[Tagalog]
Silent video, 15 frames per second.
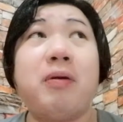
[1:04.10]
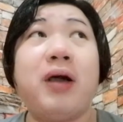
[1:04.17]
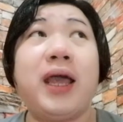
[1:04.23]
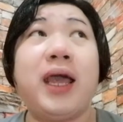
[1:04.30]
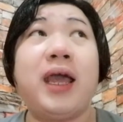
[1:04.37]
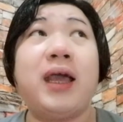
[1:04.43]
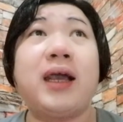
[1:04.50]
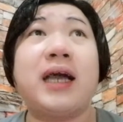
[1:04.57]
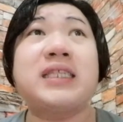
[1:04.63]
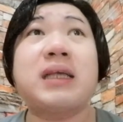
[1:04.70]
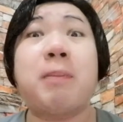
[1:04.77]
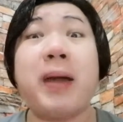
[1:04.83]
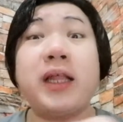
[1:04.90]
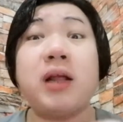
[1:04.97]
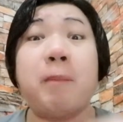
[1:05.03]
po eh
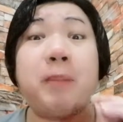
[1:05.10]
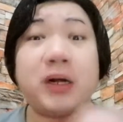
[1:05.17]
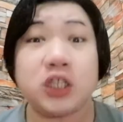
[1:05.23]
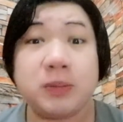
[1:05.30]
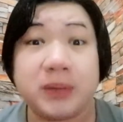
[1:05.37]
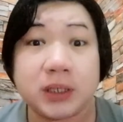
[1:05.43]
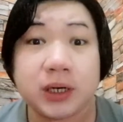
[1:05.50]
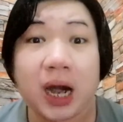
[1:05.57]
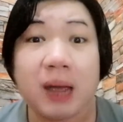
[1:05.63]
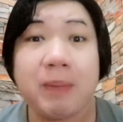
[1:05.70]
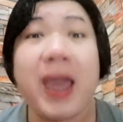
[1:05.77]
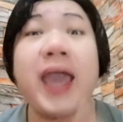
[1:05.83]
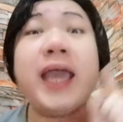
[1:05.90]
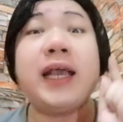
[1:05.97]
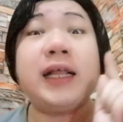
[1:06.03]
kasabay ng pag-subscribe,
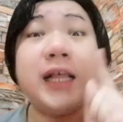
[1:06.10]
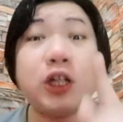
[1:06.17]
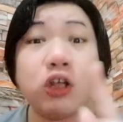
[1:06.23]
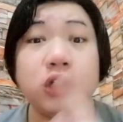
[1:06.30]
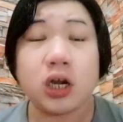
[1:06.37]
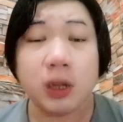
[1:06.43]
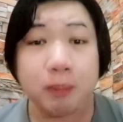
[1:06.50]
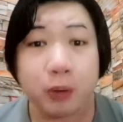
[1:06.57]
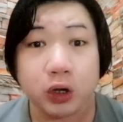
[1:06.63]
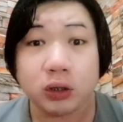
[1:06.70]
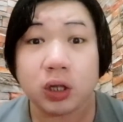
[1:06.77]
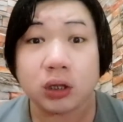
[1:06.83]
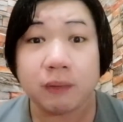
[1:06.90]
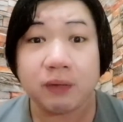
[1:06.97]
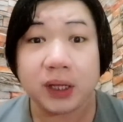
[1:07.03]
eh i-click niyo na rin po yung
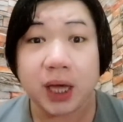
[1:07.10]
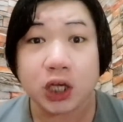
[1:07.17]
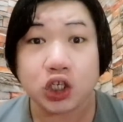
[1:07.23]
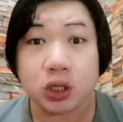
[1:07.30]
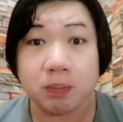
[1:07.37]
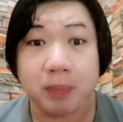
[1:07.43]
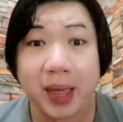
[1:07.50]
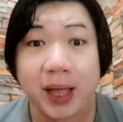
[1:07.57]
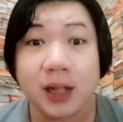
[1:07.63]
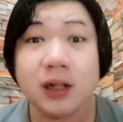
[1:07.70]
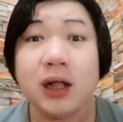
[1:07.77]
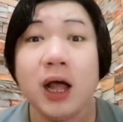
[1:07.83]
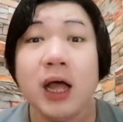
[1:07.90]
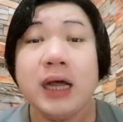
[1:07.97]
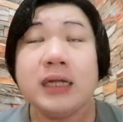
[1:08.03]
notification
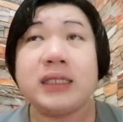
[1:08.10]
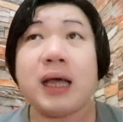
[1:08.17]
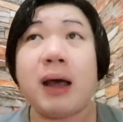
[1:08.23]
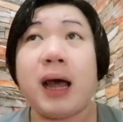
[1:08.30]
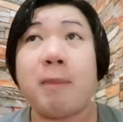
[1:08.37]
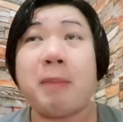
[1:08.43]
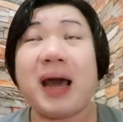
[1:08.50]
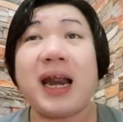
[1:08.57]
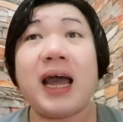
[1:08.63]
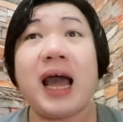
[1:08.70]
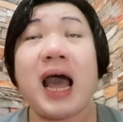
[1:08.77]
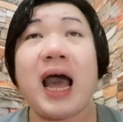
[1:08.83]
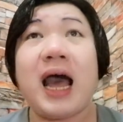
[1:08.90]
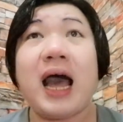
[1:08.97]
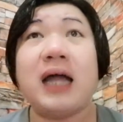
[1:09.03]
bell sa para
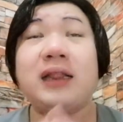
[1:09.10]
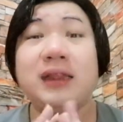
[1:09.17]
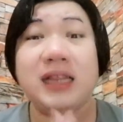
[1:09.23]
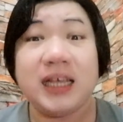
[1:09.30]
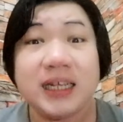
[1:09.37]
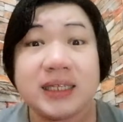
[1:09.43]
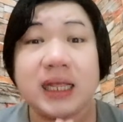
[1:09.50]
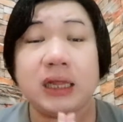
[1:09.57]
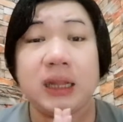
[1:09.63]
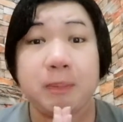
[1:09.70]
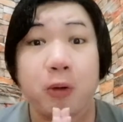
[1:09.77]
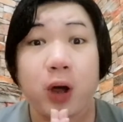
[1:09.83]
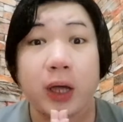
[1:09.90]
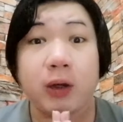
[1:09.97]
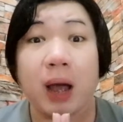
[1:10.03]
uh, at least hindi
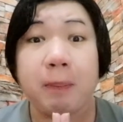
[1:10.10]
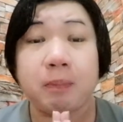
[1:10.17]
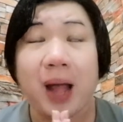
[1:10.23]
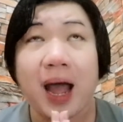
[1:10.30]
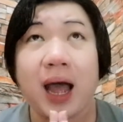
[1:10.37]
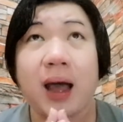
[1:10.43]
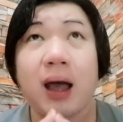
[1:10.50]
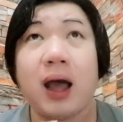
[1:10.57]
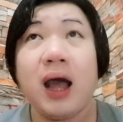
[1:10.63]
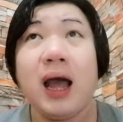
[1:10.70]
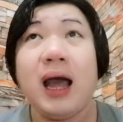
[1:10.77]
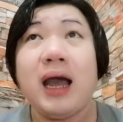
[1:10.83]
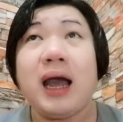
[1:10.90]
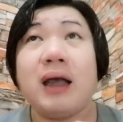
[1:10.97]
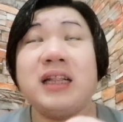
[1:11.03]
po kayo uh, uh,
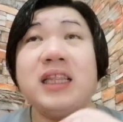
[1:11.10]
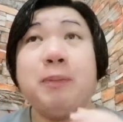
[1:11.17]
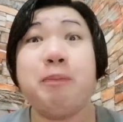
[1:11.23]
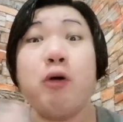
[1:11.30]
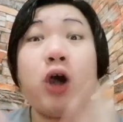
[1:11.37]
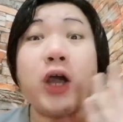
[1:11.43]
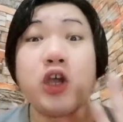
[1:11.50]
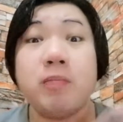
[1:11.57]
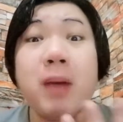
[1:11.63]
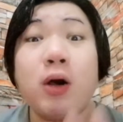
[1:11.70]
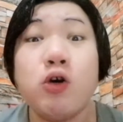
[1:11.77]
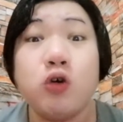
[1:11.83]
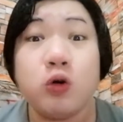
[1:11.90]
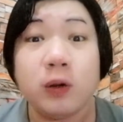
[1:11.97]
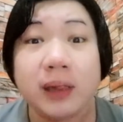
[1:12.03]
hindi po kayo
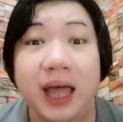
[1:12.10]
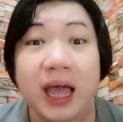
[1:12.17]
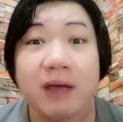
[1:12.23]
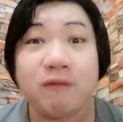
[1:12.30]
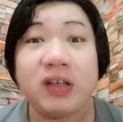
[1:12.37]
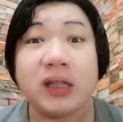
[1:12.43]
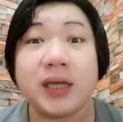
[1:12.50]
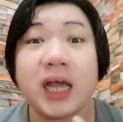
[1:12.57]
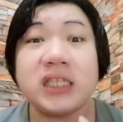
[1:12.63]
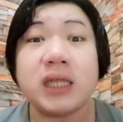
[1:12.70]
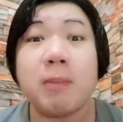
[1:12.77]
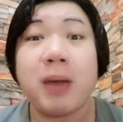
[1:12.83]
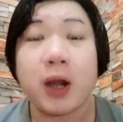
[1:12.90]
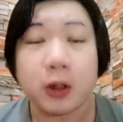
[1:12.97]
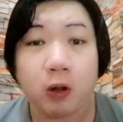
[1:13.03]
mahuhuli if in case
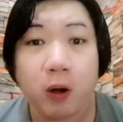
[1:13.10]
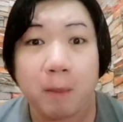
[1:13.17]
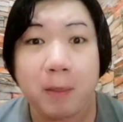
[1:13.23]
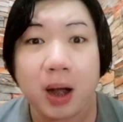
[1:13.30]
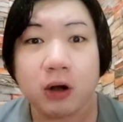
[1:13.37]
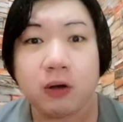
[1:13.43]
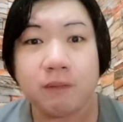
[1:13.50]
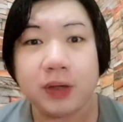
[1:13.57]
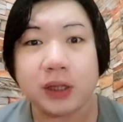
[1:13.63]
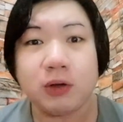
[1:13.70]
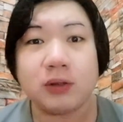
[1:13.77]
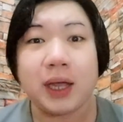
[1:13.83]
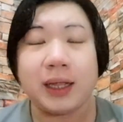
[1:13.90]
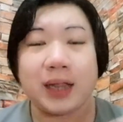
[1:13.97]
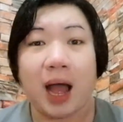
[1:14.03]
na meron akong bagong
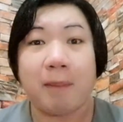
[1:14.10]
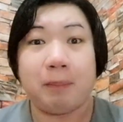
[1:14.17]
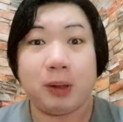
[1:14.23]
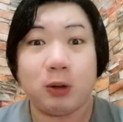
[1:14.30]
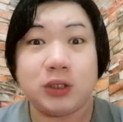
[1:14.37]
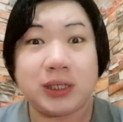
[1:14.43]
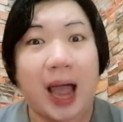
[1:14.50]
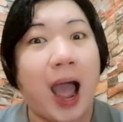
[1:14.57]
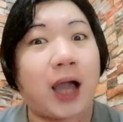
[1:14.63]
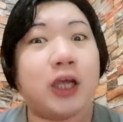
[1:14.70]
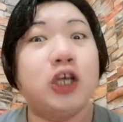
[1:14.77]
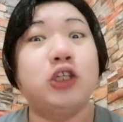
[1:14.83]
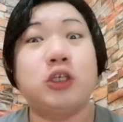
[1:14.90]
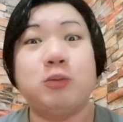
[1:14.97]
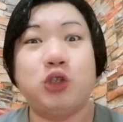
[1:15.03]
video na ina-upload sa
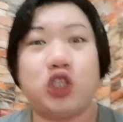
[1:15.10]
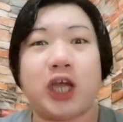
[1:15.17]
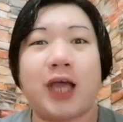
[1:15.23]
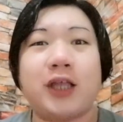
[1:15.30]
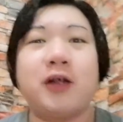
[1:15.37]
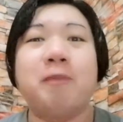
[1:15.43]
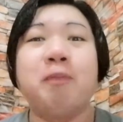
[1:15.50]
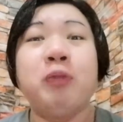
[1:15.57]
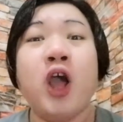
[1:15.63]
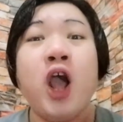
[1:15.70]
aking YouTube channel.